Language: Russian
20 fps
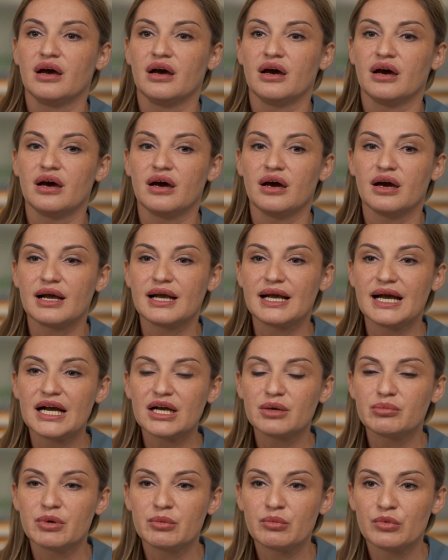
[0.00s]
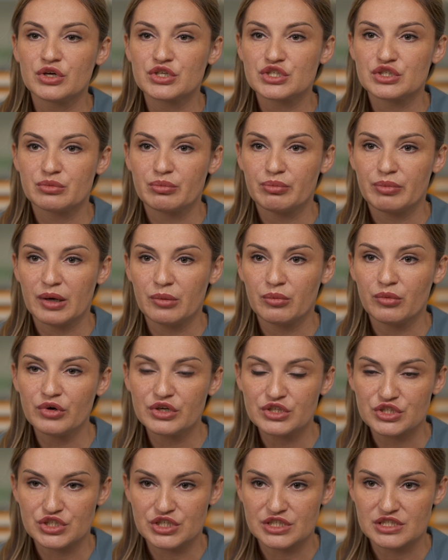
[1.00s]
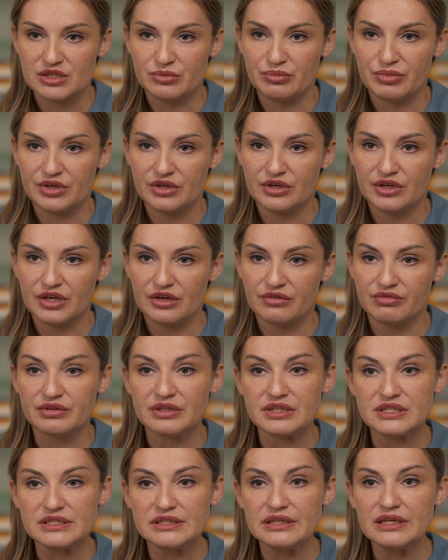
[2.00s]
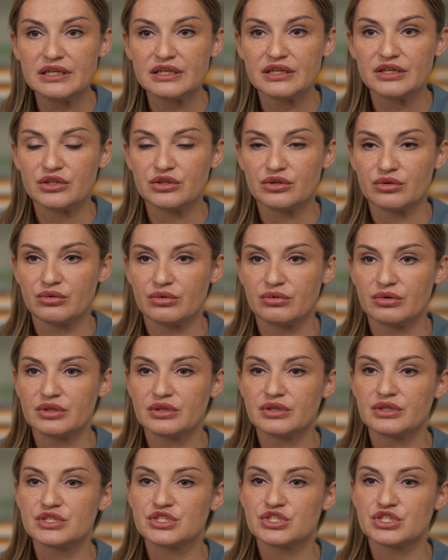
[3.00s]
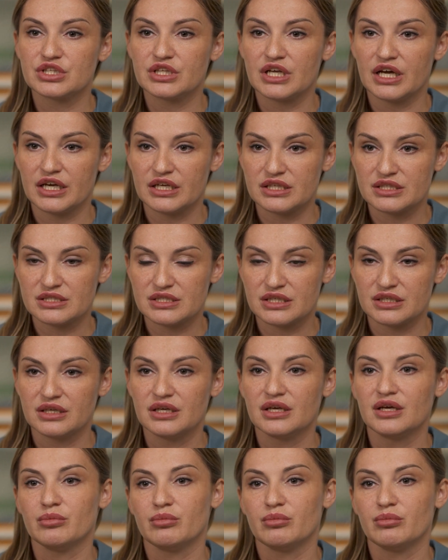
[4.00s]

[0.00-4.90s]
А как мы можем помочь, если перегрев не сильный, но он начинается?